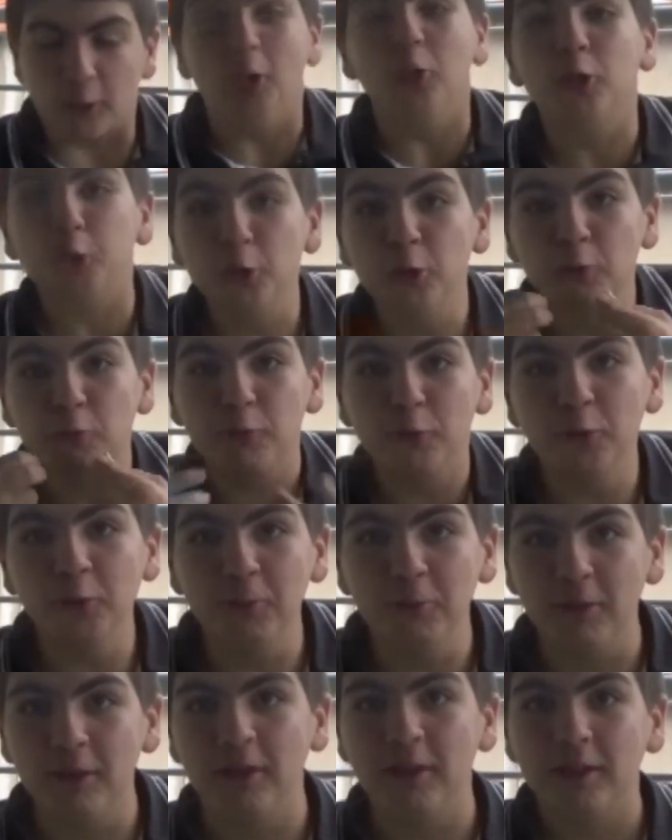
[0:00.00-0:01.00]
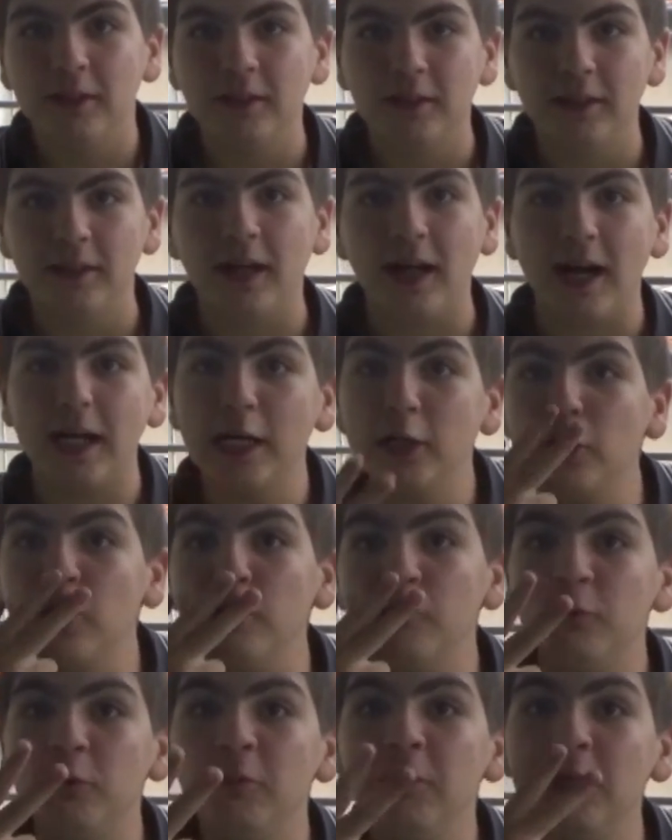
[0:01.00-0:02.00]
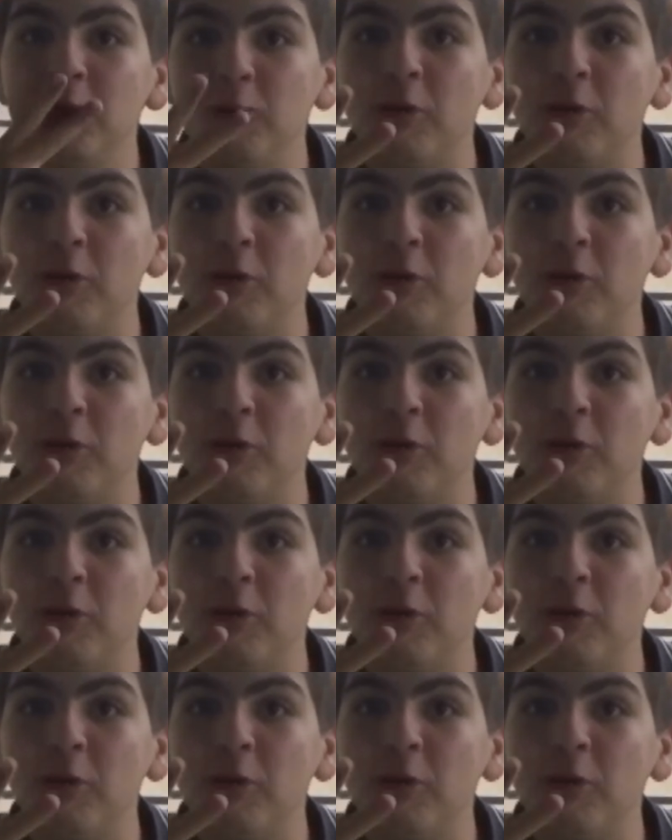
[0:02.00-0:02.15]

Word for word: Tu ah, fumes. Ouais, merde. Arrête de fumer,